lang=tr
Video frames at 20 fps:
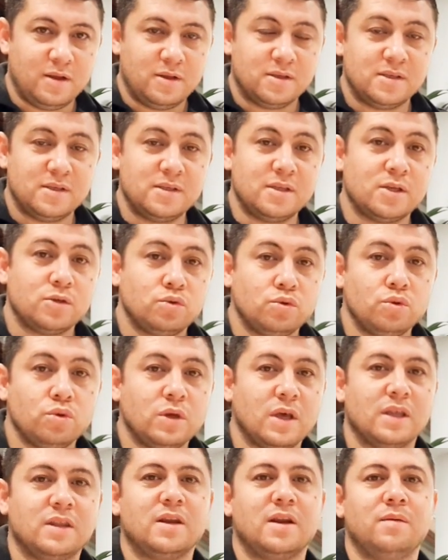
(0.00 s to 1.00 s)
size su
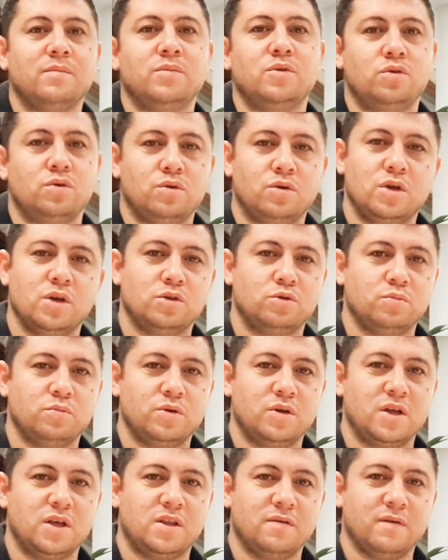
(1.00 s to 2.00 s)
getiren bir Türkiye
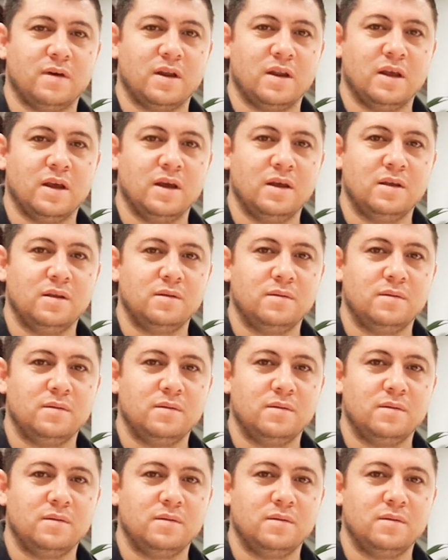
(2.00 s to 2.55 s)
Cumhuriyeti var ya.